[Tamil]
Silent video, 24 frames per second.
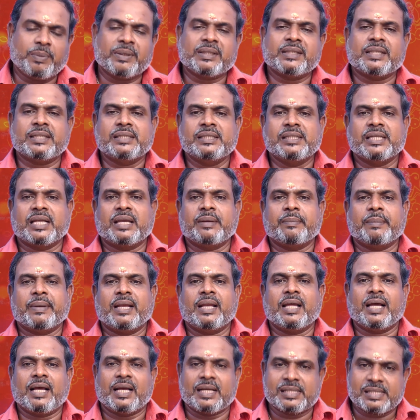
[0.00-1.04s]
நாலு
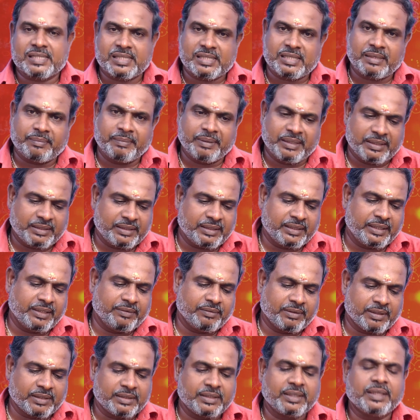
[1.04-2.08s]
முப்பத்தஞ்சுக்கு மேலே
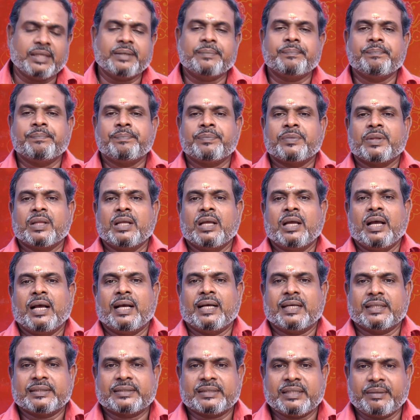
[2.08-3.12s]
அஷ்டமி திதி வருது
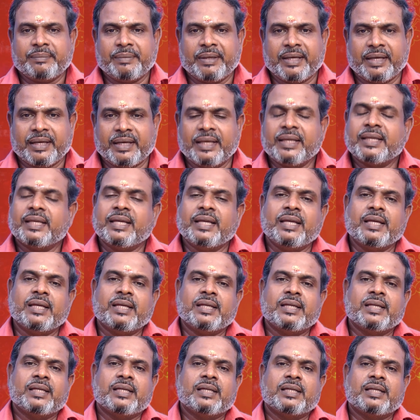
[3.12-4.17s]
அஷ்டமி
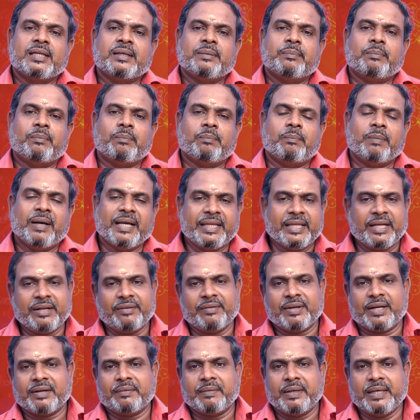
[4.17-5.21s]
அன்னைக்கு
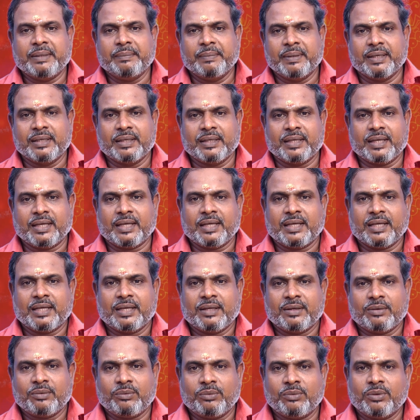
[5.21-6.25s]
பைரவரை
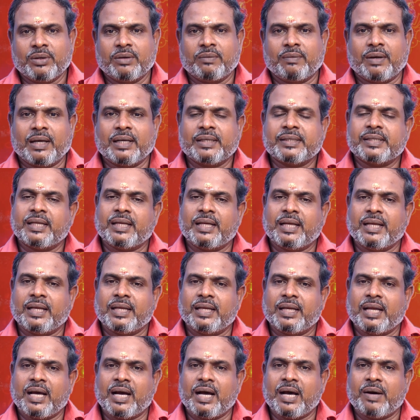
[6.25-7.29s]
வழிபடுங்க உங்கள்
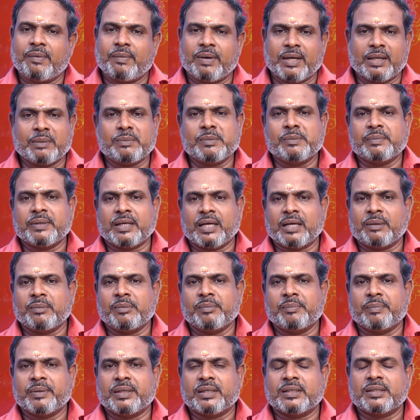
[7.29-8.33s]
வாழ்க்கையிலே எல்லா
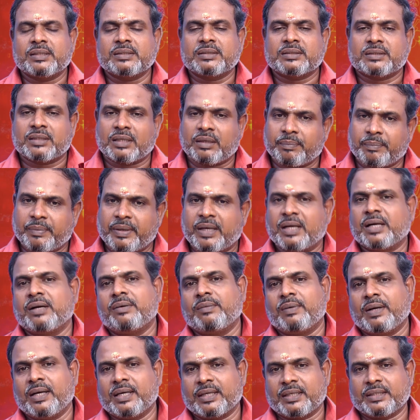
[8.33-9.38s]
வளமும் நலமும் பெற்று
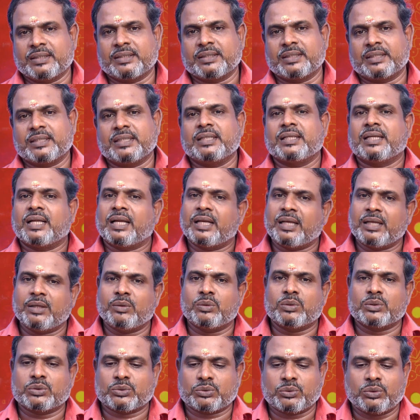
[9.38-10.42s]
சிறப்பாக
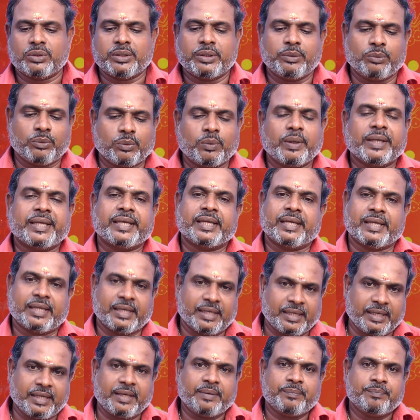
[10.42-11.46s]
வாழ்கிறதுக்கு நல்ல ஒரு சூழ்நிலையை
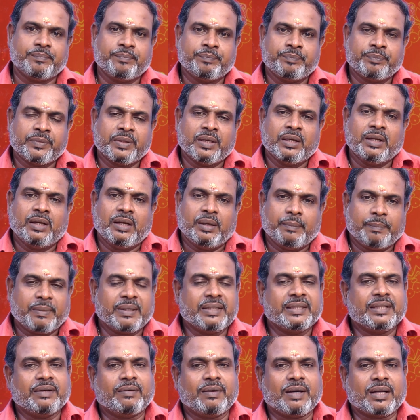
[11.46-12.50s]
உருவாக்கிக்குங்க
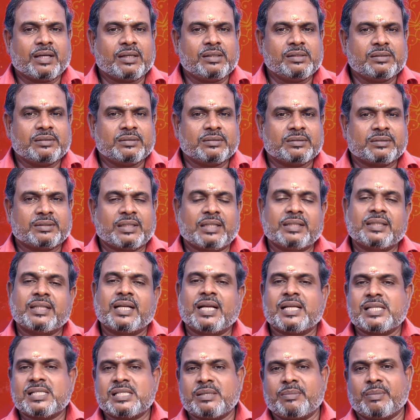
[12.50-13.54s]
இப்போ இந்த வாரம்
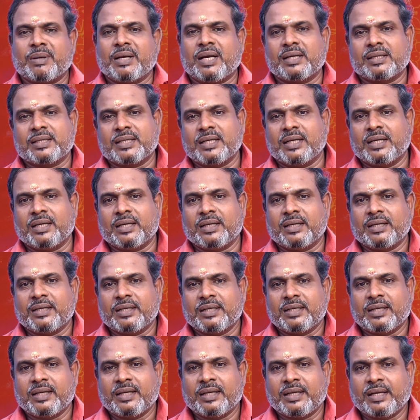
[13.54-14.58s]
சந்திராஷ்டம
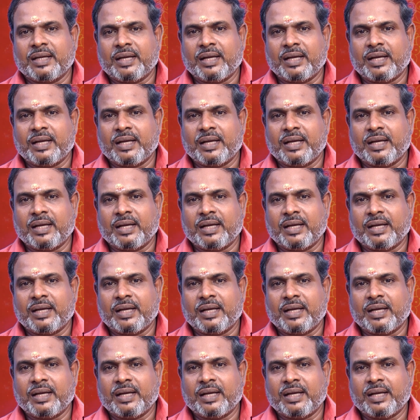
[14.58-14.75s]
நாட்கள்